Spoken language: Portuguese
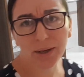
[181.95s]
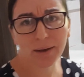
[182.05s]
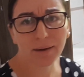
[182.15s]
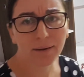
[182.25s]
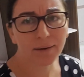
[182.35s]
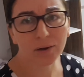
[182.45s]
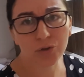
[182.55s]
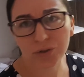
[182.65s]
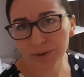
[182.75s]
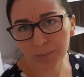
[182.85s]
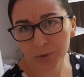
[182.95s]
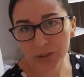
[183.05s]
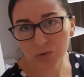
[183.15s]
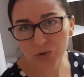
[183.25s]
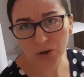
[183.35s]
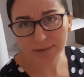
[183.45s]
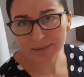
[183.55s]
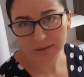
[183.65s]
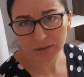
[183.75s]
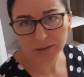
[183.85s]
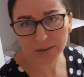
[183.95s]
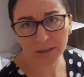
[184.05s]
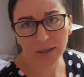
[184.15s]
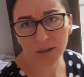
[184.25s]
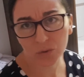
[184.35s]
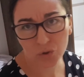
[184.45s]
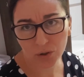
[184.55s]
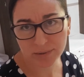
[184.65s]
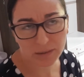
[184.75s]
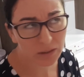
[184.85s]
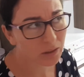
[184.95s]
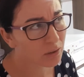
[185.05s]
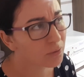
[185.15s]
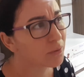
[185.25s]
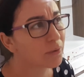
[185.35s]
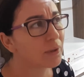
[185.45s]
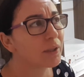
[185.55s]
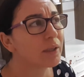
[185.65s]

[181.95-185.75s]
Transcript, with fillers: é, eu estiver morando sozinha ou sozinho.